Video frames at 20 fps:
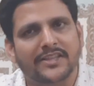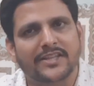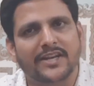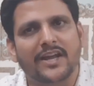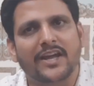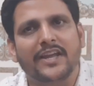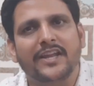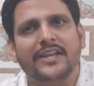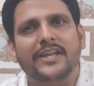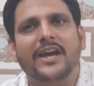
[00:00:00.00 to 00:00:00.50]

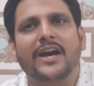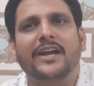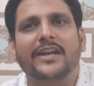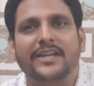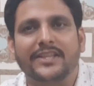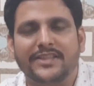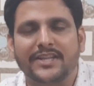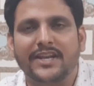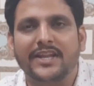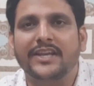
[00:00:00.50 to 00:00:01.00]
कितना एरिया
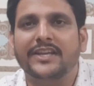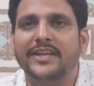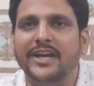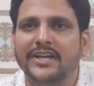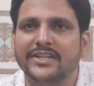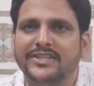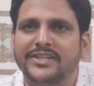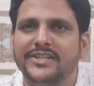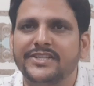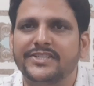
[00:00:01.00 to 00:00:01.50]
कितनी
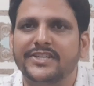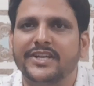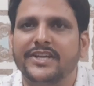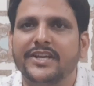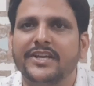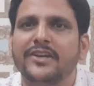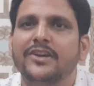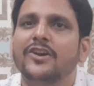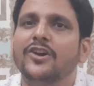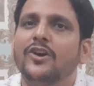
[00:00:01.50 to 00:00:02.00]
क्या चीज़
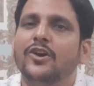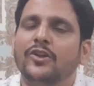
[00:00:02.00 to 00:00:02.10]
चाहिए